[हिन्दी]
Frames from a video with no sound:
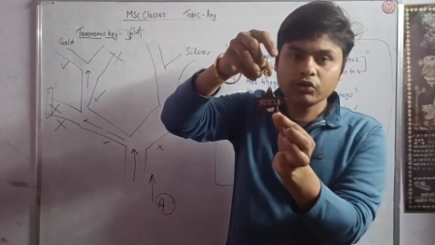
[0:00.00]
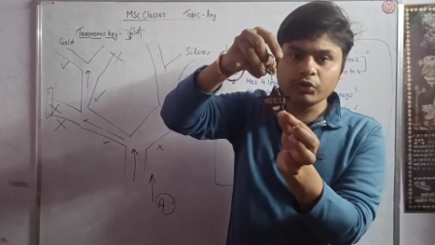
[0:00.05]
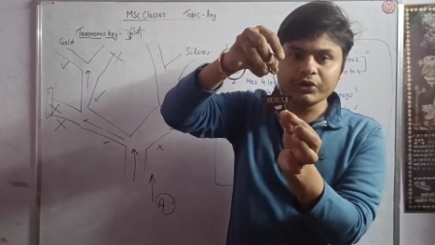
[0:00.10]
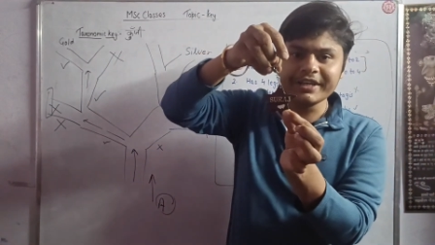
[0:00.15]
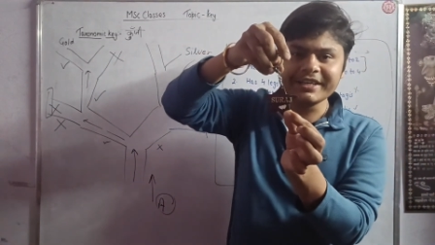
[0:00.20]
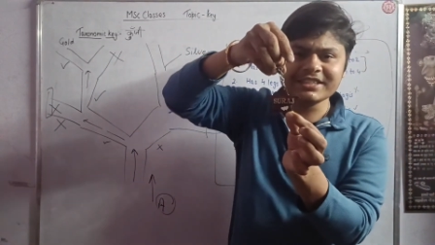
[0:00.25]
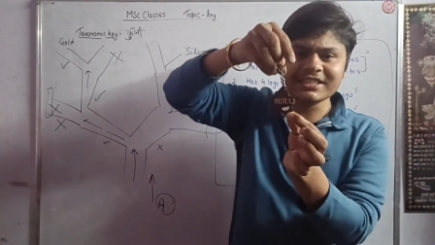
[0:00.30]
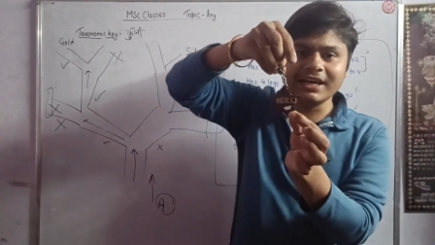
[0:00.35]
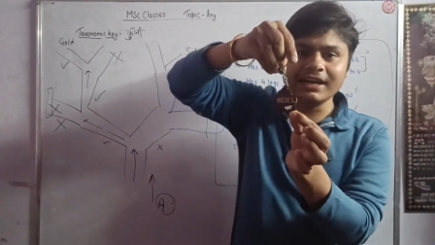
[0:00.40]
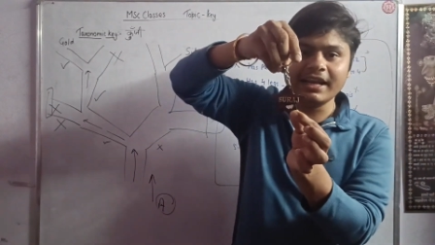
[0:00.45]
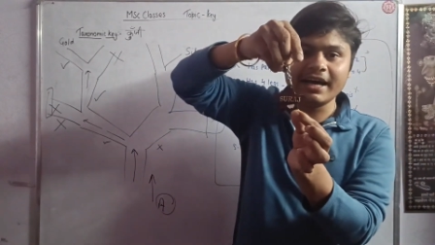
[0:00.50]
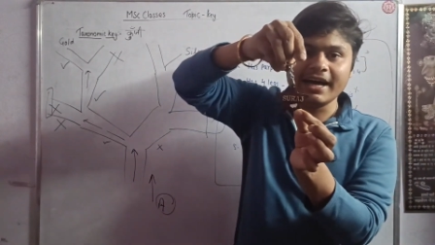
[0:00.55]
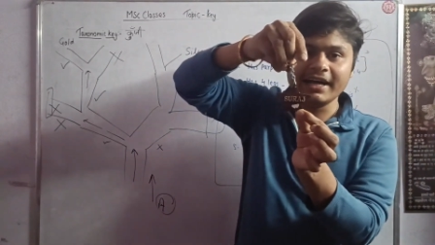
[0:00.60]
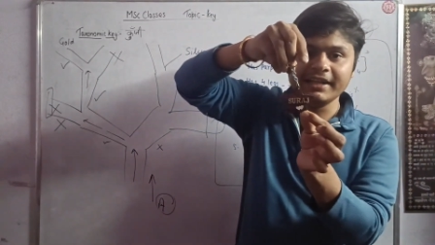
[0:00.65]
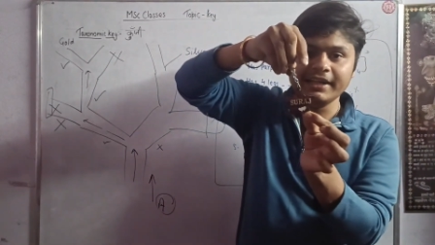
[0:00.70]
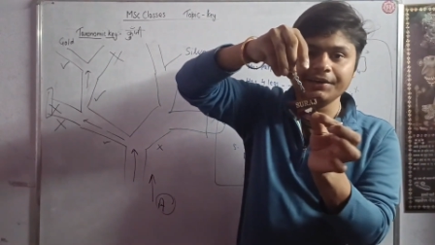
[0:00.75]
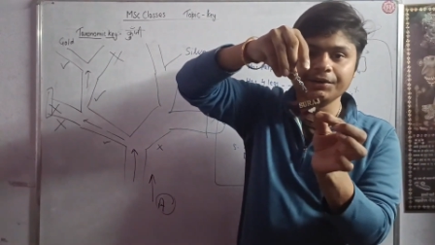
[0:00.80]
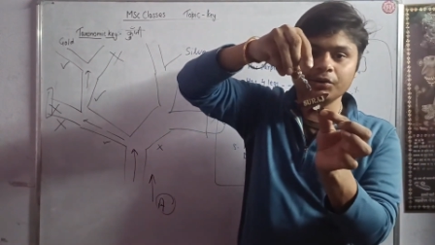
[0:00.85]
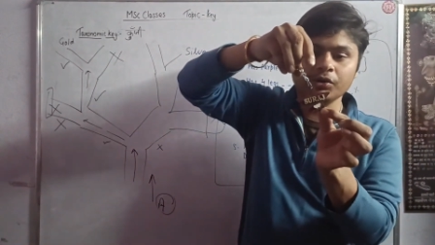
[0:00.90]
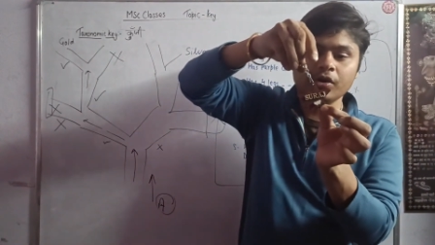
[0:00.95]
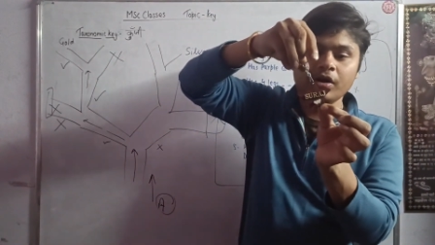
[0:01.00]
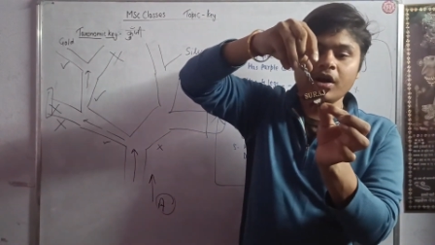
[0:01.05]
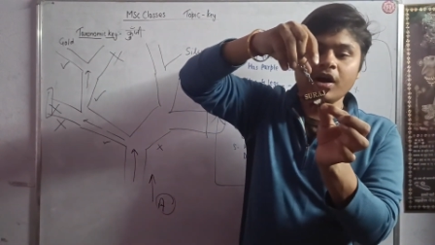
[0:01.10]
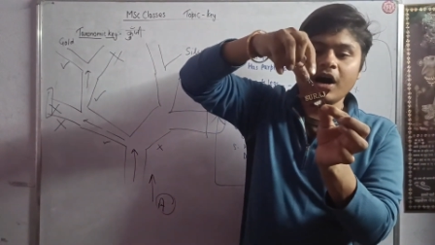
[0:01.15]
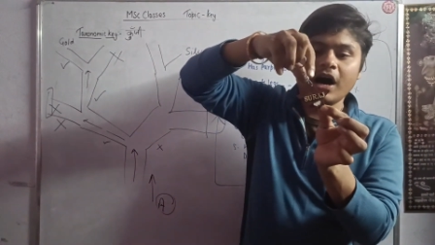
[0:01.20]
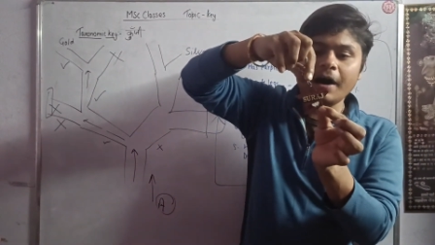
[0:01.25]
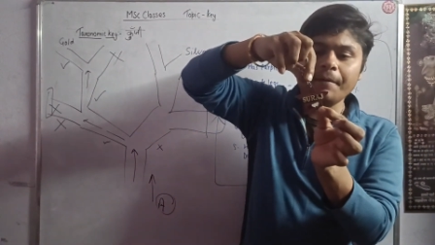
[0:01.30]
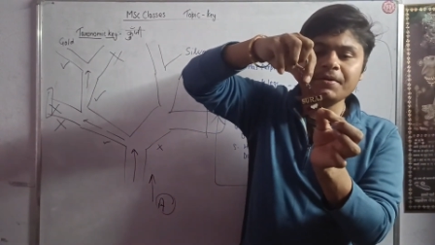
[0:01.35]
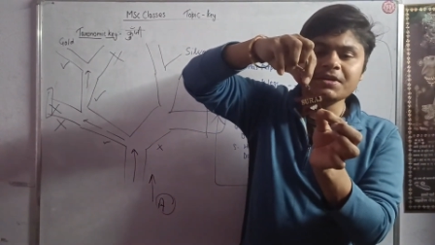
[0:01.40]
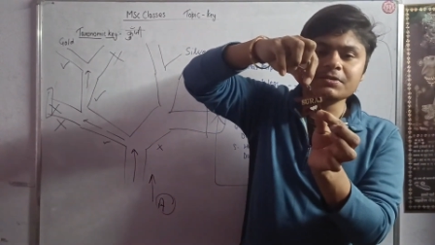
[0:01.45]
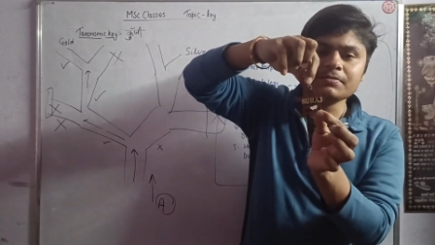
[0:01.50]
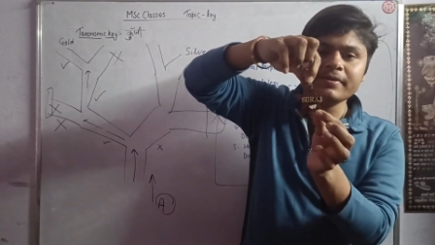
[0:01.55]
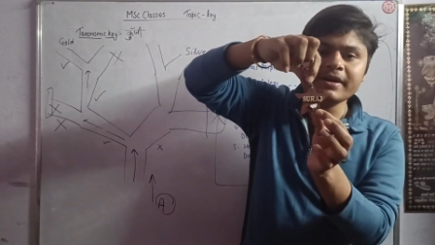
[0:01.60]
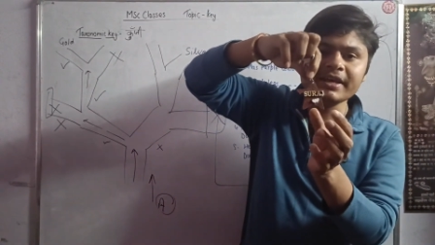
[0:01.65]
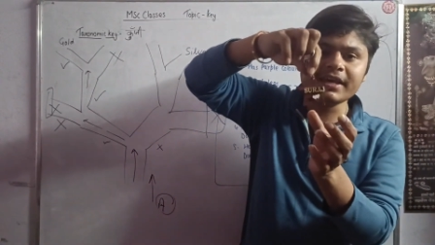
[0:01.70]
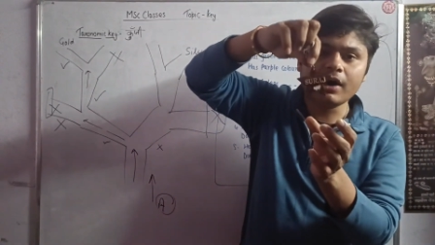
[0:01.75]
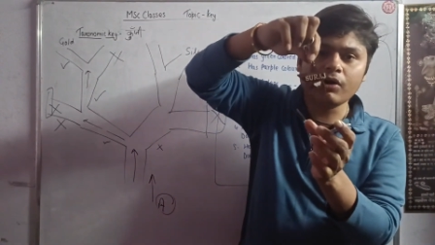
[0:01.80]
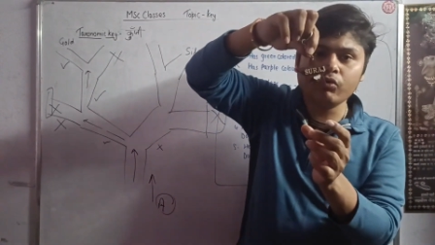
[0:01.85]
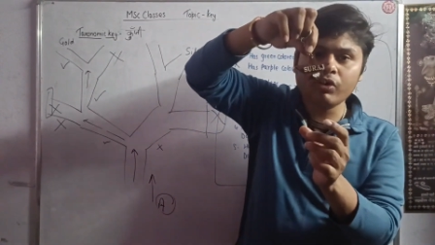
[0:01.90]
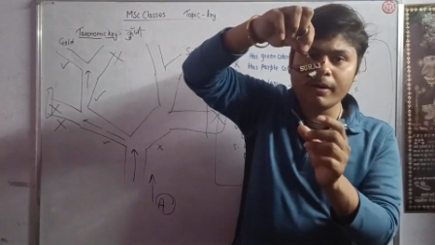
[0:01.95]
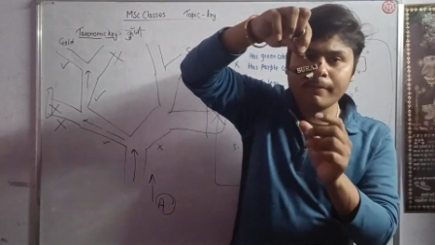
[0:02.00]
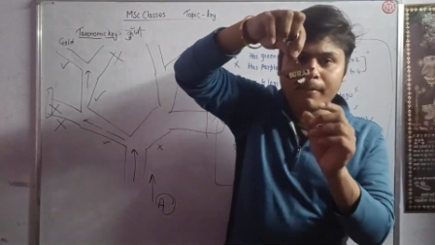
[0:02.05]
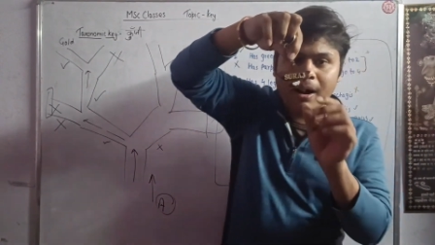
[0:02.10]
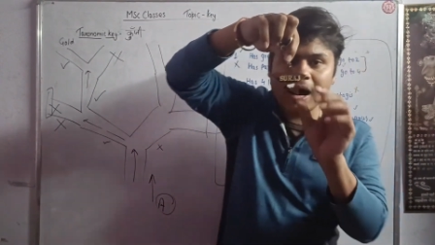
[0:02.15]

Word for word: तो ये छल्ला है देखो अब इसमें क्या हुआ